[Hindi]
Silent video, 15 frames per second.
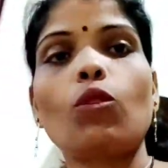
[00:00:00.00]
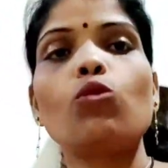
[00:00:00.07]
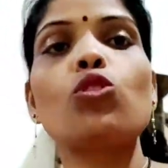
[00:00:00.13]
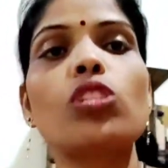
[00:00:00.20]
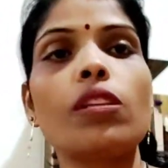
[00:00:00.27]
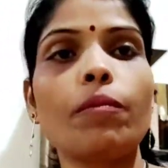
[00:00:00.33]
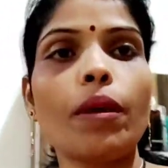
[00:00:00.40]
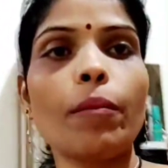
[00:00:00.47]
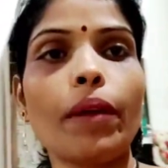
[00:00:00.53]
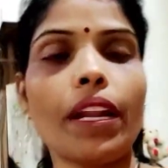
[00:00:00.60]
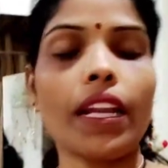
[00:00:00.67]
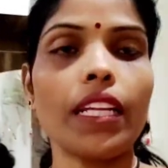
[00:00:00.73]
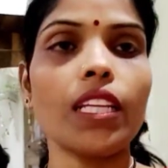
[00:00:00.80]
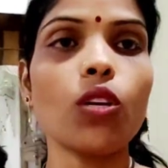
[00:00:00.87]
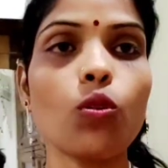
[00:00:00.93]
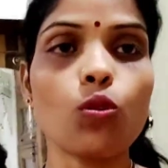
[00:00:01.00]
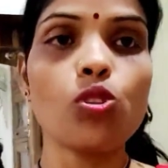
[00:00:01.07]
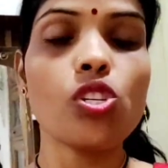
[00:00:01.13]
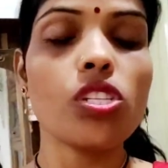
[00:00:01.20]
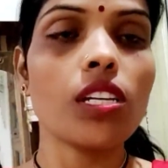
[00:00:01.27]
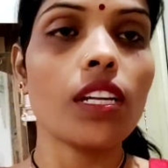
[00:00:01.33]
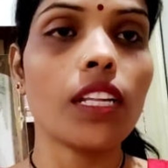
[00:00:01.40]
कुछ मैं बनाने की
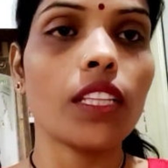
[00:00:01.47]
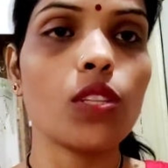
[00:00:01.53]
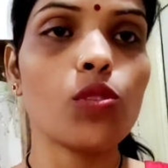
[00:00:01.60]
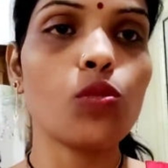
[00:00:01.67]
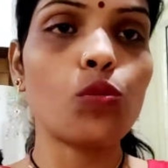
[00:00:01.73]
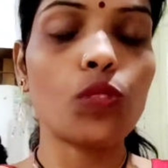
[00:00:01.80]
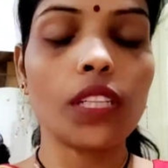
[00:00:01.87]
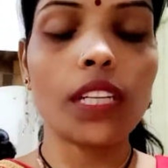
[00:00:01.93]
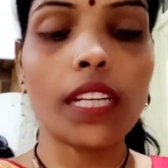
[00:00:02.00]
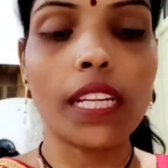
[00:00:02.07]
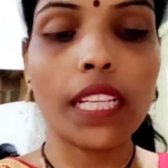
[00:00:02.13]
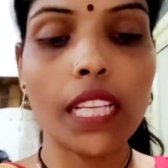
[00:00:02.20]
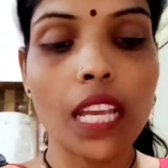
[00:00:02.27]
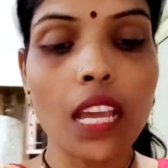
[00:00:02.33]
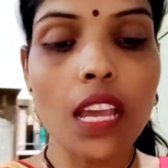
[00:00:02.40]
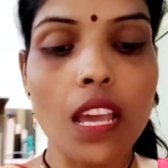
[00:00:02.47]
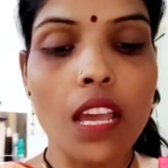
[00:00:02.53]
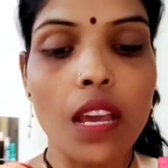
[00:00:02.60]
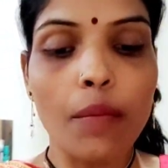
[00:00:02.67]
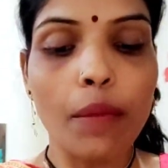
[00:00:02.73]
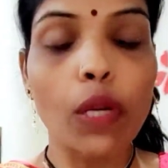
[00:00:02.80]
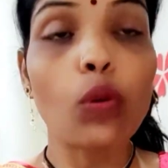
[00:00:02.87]
कोशिश कर रही थी शूट करने की
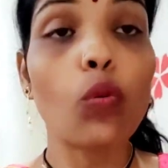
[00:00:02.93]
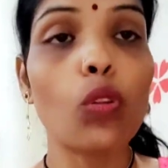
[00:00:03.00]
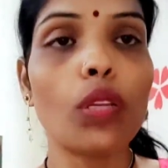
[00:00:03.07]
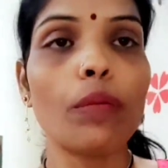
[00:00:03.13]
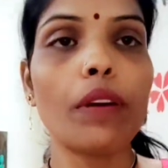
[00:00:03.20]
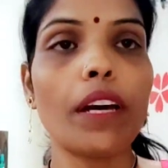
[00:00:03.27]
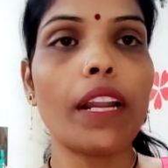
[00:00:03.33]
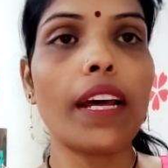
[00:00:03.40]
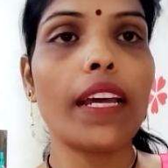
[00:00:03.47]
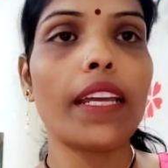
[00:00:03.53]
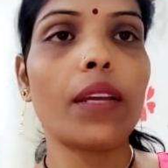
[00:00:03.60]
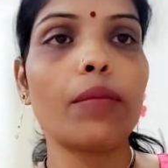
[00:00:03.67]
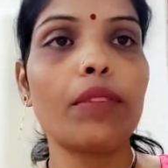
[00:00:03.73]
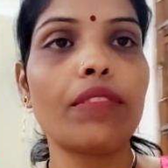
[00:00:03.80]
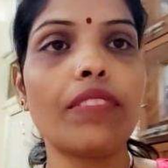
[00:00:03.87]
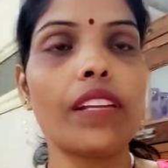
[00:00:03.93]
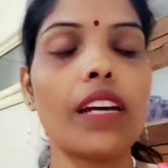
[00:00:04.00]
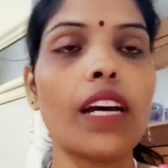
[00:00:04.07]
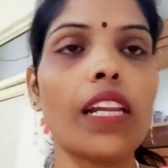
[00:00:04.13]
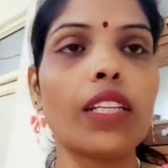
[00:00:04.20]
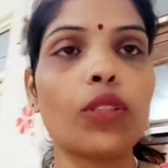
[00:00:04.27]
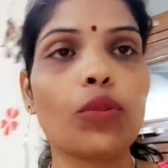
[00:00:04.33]
बट हो नहीं पा रहा है अभी
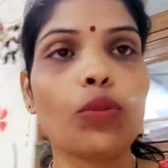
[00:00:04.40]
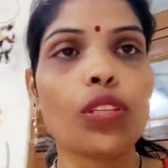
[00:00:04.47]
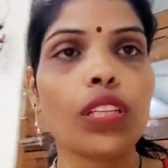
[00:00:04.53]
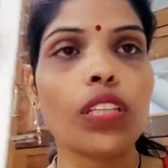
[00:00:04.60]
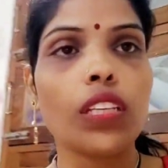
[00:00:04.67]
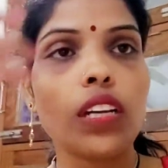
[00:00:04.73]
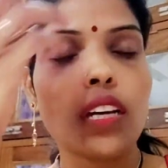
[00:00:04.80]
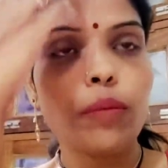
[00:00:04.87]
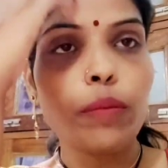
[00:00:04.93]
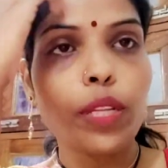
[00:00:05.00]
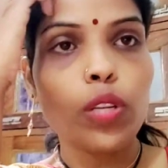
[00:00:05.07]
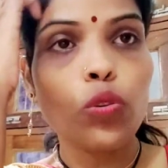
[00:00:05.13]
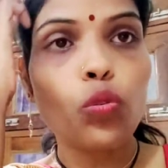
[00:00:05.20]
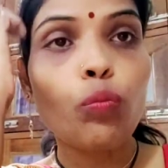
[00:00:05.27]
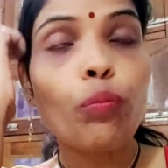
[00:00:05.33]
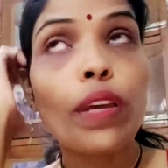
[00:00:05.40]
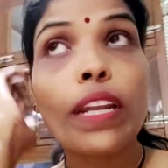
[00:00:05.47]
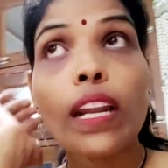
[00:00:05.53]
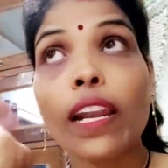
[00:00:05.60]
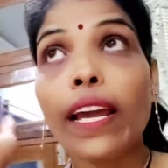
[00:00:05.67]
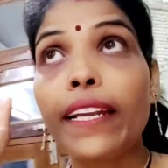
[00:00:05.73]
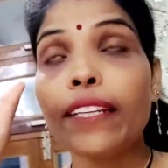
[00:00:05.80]
फ़िलहाल क्योंकि मेरे रूम में
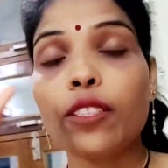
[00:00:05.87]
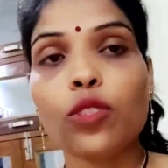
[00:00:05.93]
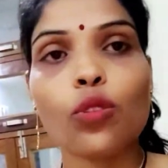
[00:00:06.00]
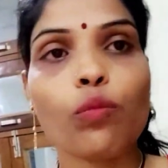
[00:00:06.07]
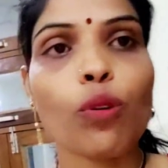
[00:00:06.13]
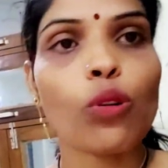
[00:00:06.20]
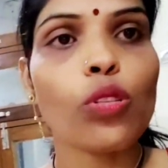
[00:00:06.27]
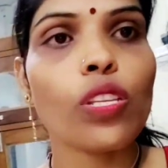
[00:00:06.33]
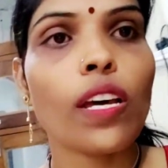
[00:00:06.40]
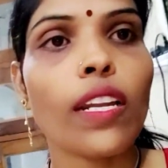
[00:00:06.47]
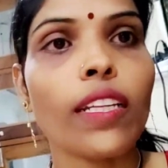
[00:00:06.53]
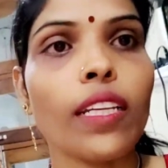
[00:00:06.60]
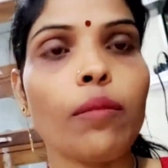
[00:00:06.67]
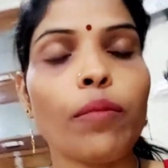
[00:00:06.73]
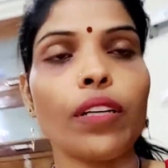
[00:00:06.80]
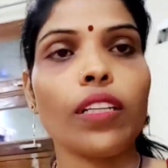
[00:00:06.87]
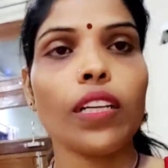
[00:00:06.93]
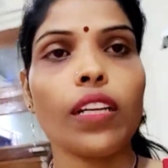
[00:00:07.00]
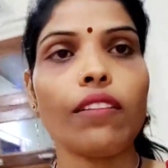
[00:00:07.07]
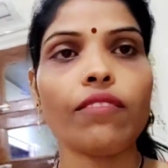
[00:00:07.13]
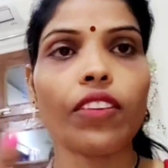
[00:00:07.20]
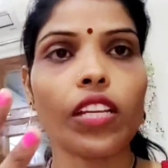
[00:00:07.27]
ना लाइट्स तो बहुत सारी हैं बट
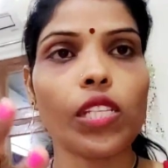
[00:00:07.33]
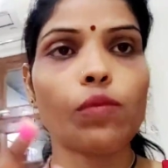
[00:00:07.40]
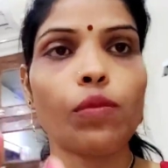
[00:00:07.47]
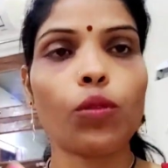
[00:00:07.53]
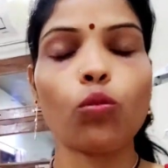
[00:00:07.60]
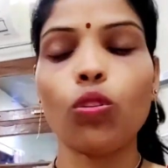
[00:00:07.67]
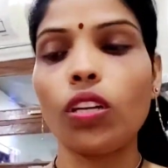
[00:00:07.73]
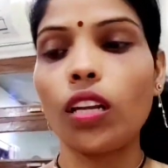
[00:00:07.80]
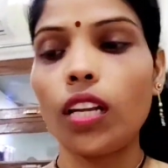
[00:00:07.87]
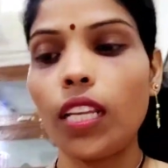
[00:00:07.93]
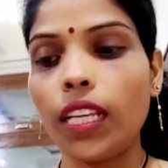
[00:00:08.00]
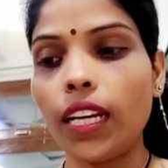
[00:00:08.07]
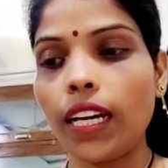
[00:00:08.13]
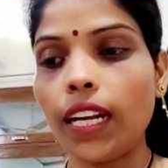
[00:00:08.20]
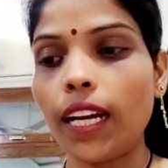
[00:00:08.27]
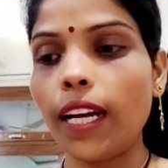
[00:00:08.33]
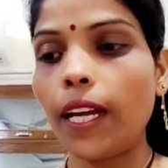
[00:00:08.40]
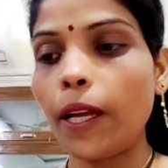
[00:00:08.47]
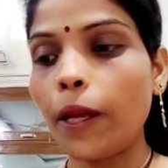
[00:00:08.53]
है ना फेस पर उतना नहीं आ रहा